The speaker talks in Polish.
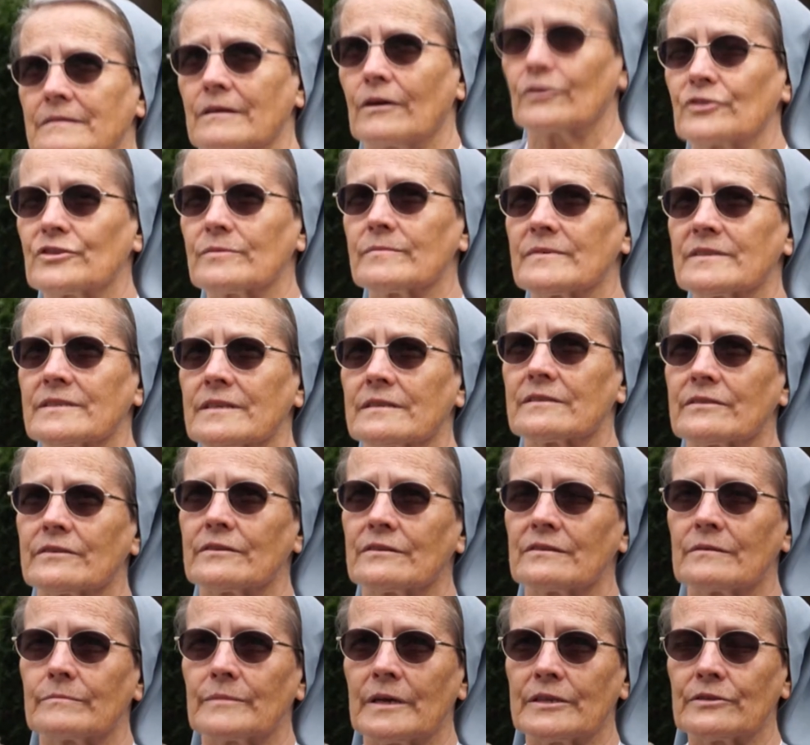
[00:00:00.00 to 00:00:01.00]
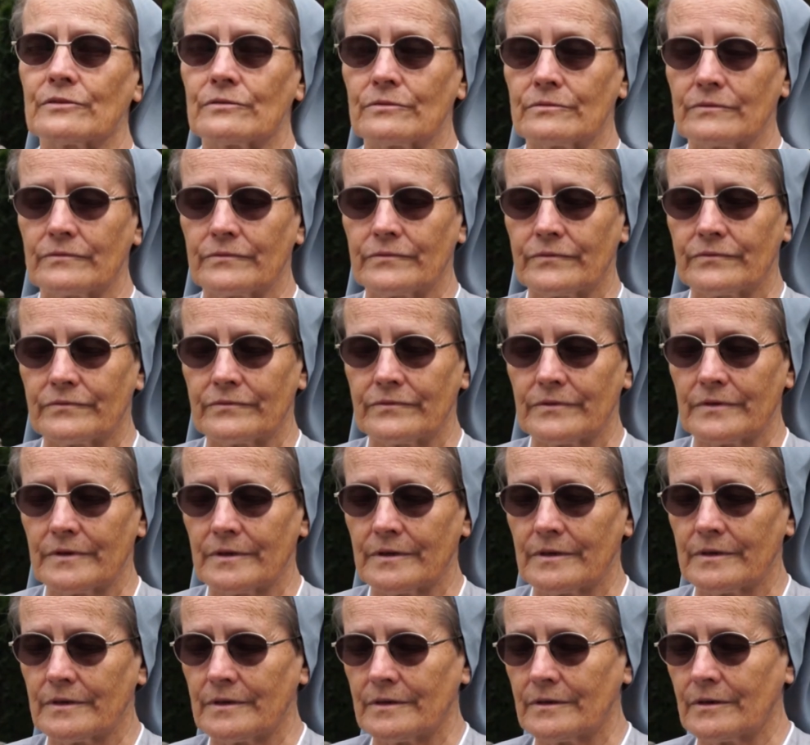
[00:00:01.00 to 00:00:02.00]
800 km
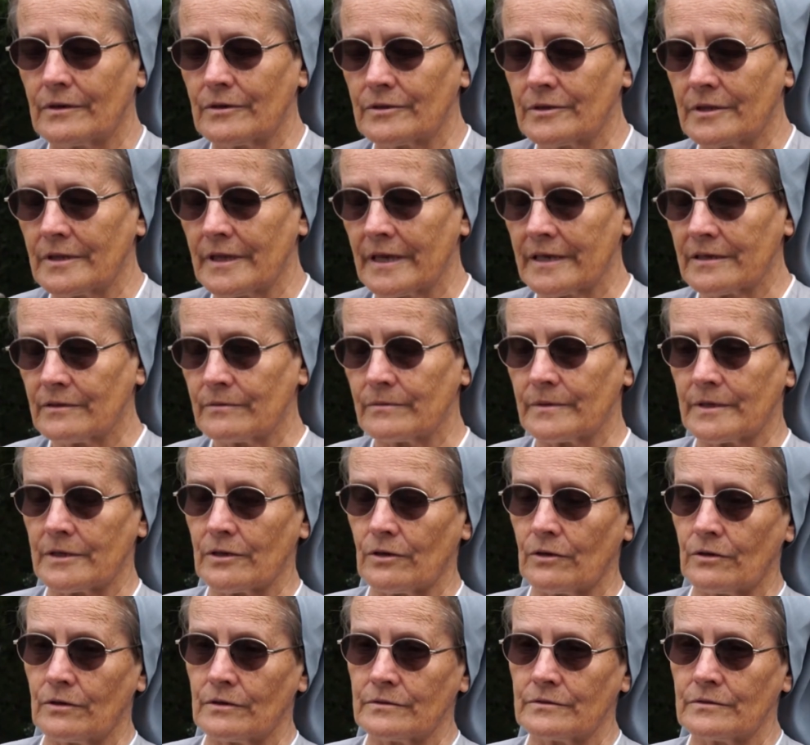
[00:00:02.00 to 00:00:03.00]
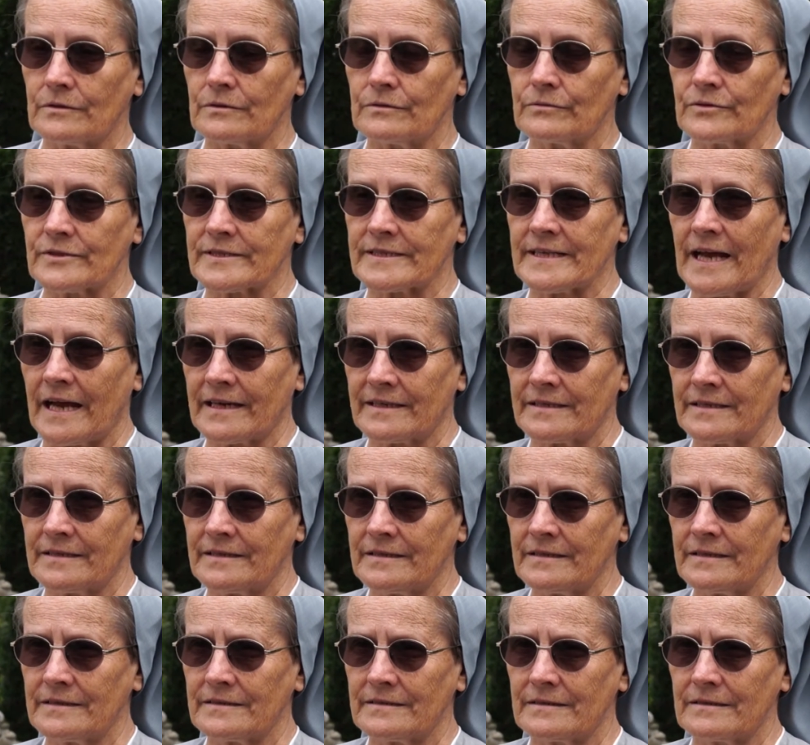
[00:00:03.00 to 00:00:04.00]
odległej od
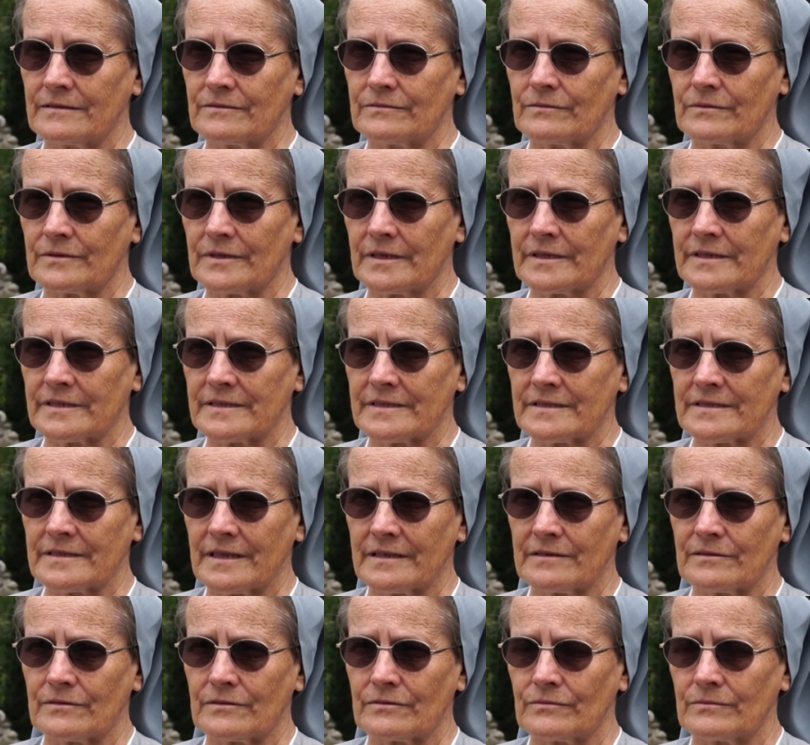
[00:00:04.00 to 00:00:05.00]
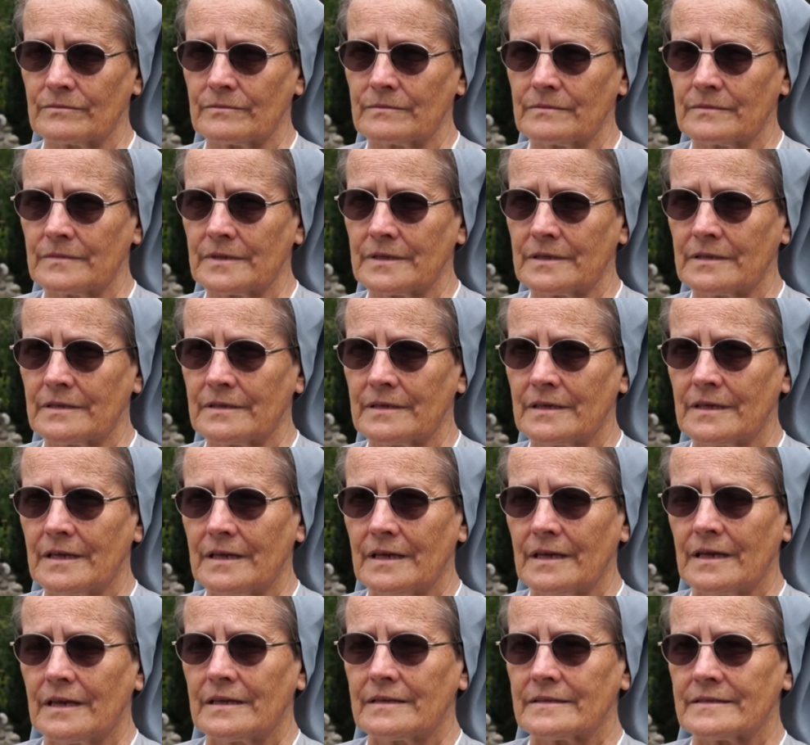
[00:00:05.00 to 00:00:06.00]
Lusaki, które jest centrum
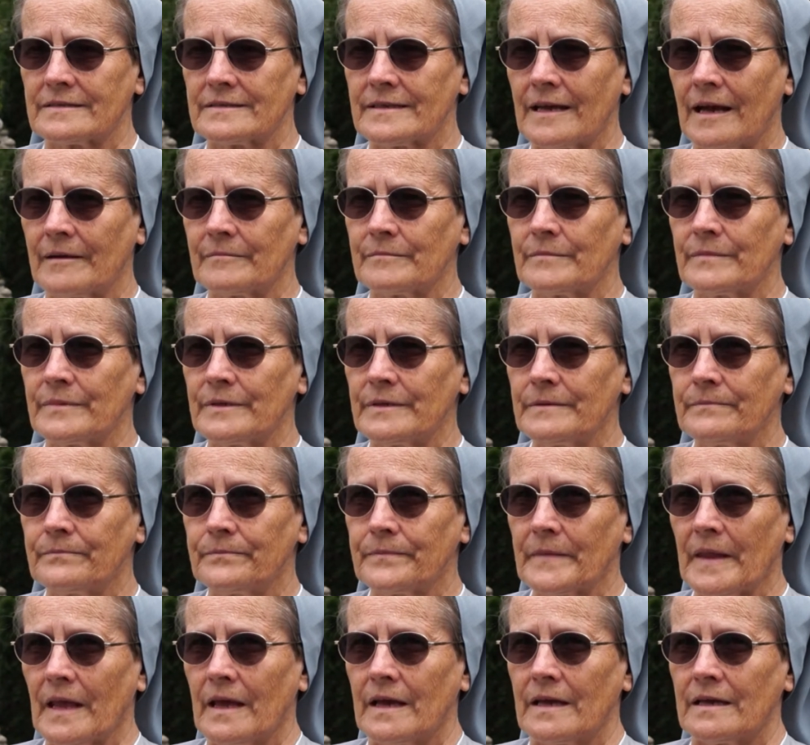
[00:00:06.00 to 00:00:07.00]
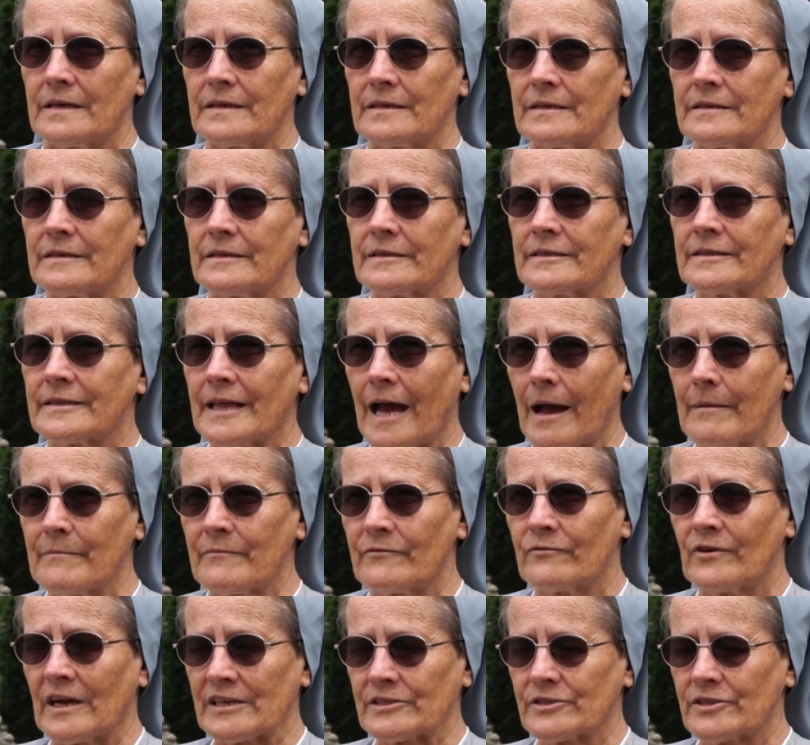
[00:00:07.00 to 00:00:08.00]
e, Zambii. I tam
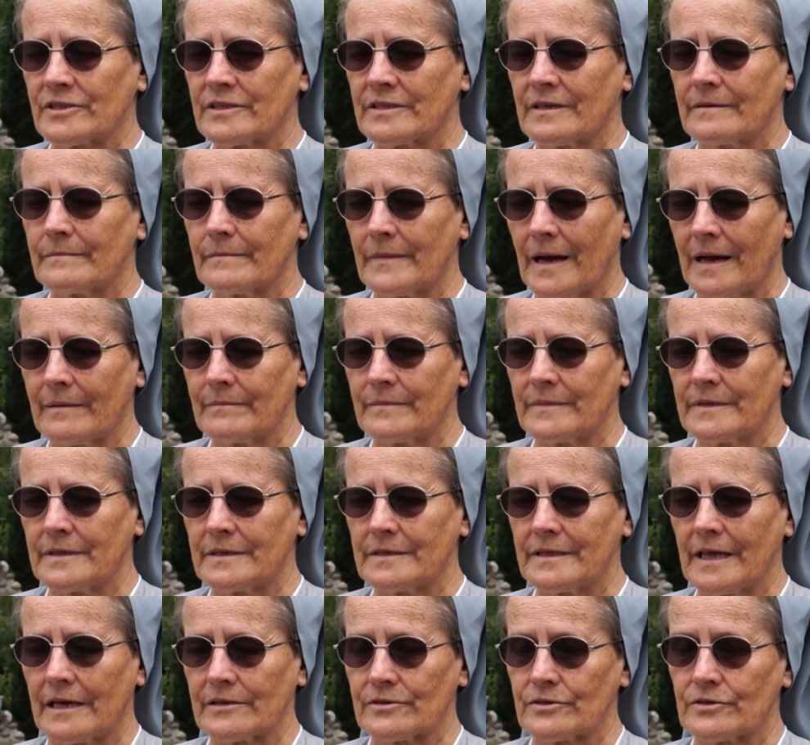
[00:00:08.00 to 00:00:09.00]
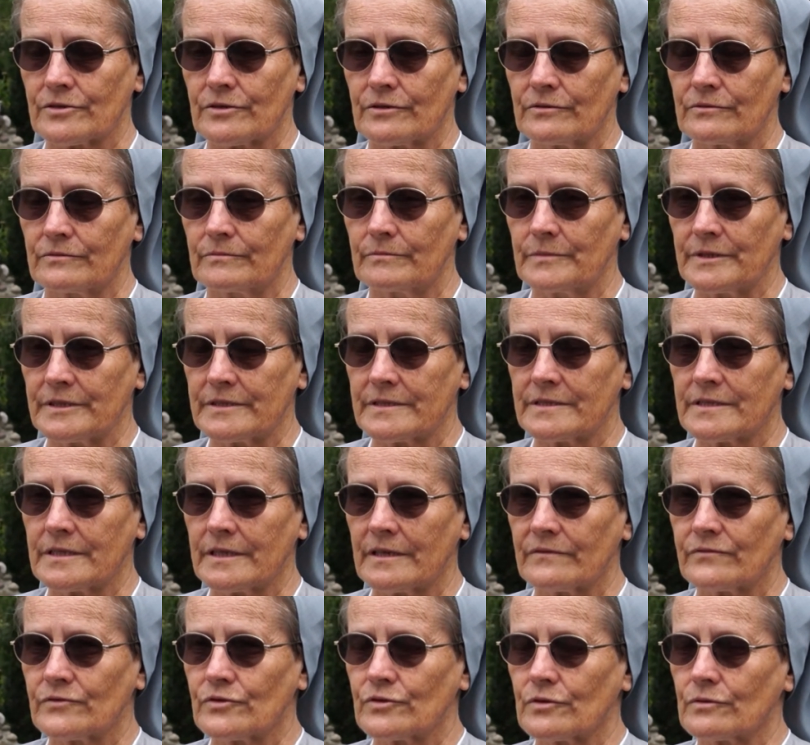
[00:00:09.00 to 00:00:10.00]
właśnie mamy naszą
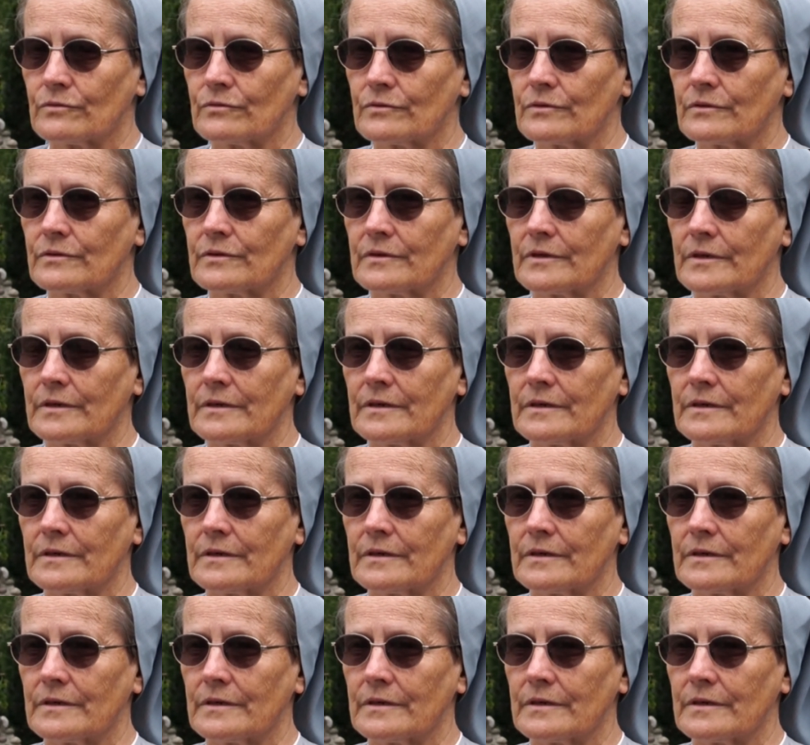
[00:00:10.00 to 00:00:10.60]
misję wśród e,